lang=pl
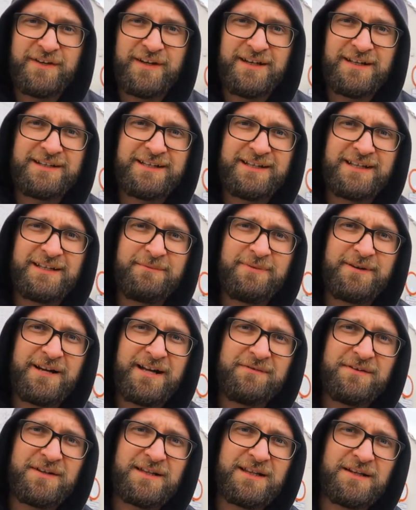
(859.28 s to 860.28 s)
wielkie
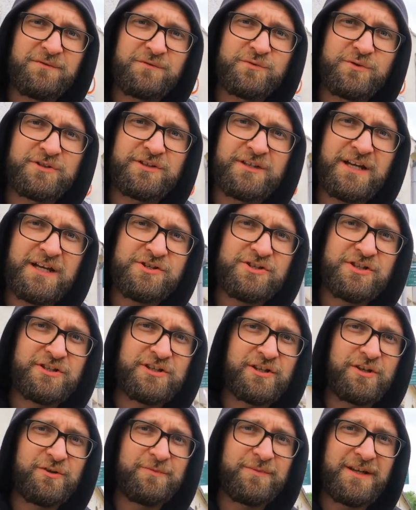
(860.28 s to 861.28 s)
brawa dla włodarzy
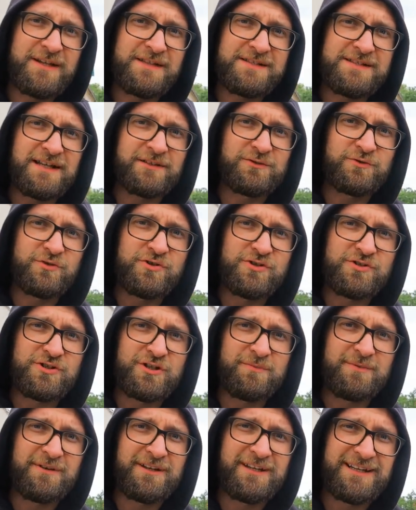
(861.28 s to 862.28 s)
tego miasta, którzy
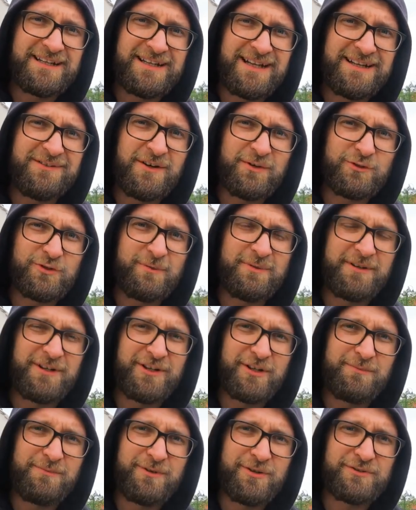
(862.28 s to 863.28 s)
zrobili kawał
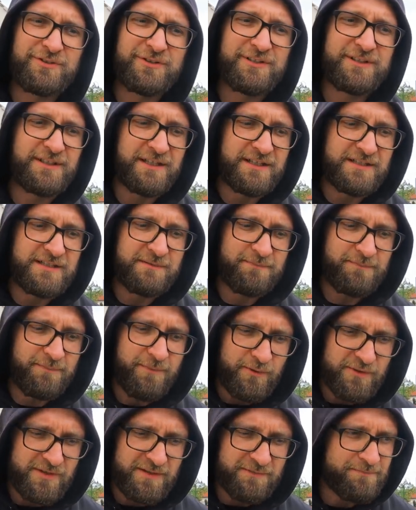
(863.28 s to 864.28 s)
dobrej roboty. Jest
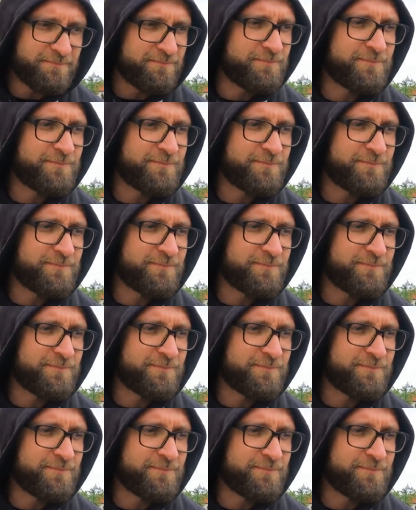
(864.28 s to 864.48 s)
poza...